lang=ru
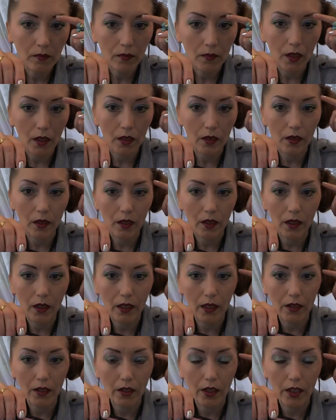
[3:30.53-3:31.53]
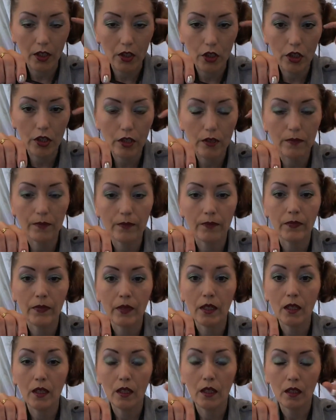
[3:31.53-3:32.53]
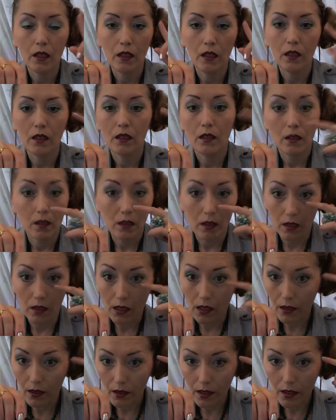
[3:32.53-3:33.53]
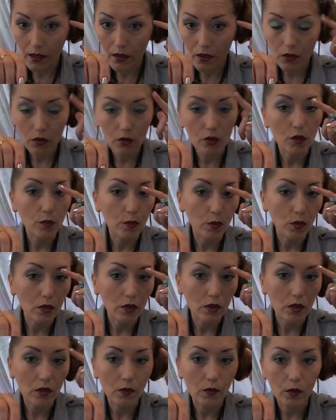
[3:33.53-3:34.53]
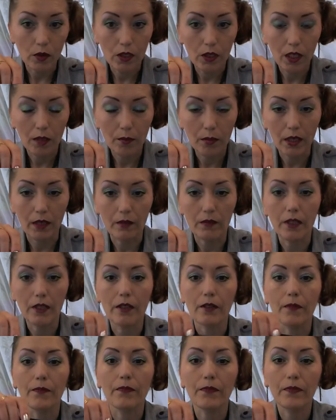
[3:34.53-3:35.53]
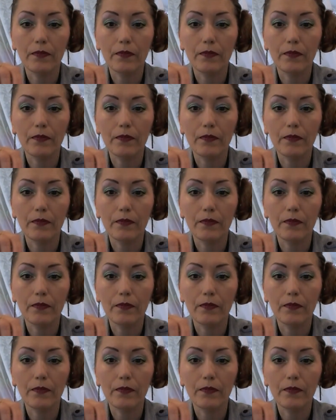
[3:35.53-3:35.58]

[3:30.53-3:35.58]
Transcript: это карандаш для глаз, но использую его для бровей.